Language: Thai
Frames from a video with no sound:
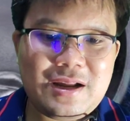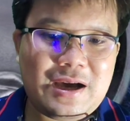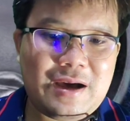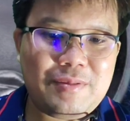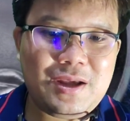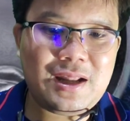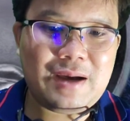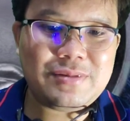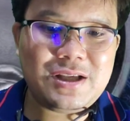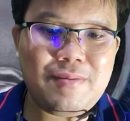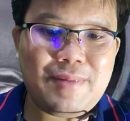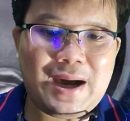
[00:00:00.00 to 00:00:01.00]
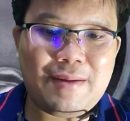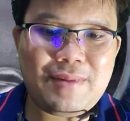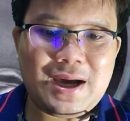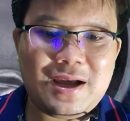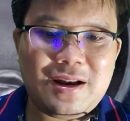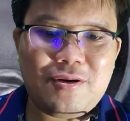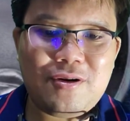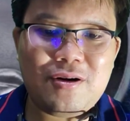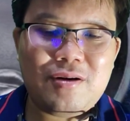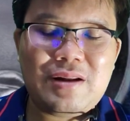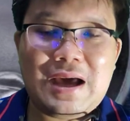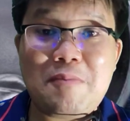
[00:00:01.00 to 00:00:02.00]
นะครับที่นำชิบะมาแล้วก็
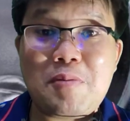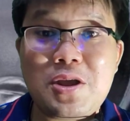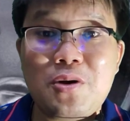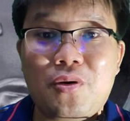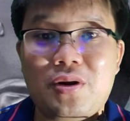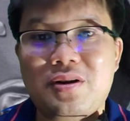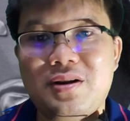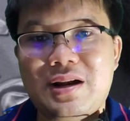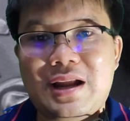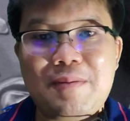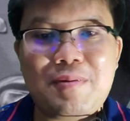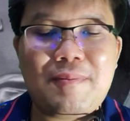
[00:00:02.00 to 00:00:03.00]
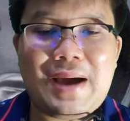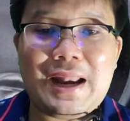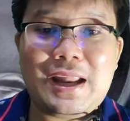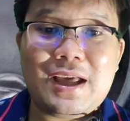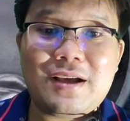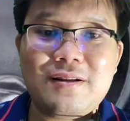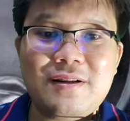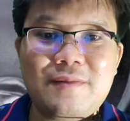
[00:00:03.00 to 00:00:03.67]
ไร้ประโยชน์อะไรประมาณนี้